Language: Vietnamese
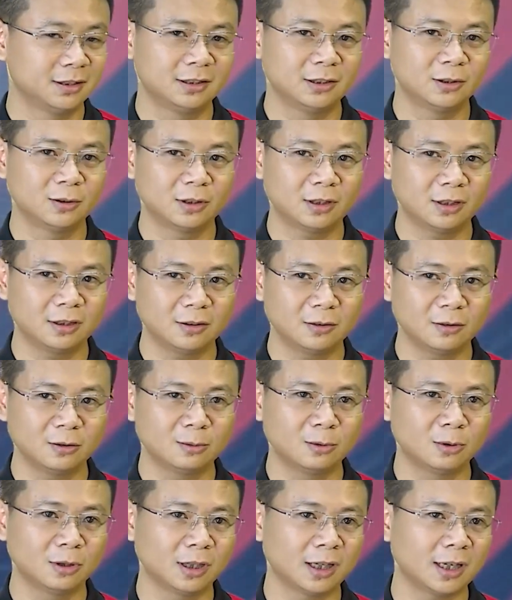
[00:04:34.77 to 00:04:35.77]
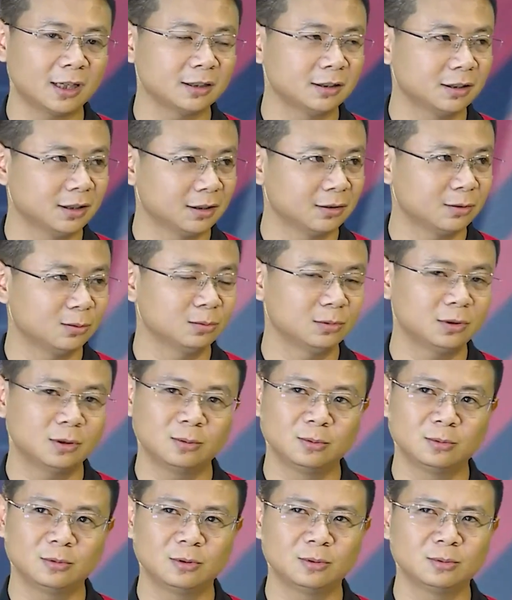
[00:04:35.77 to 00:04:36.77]
rồi các câu lạc bộ khác nữa cũng
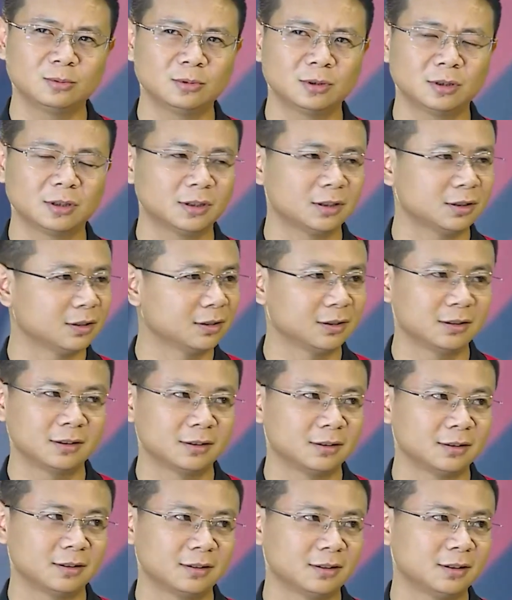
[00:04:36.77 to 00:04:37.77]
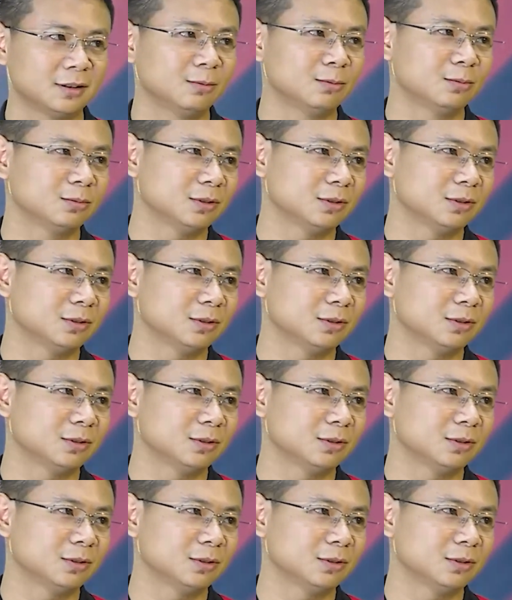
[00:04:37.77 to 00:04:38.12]
cũng cũng ờ, không